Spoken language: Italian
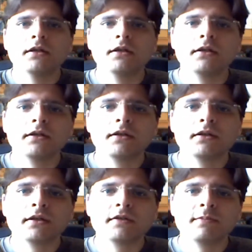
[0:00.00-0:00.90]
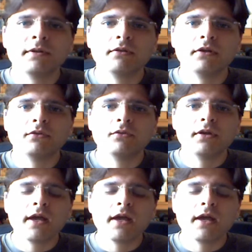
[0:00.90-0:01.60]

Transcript: eh, rispetto a lui.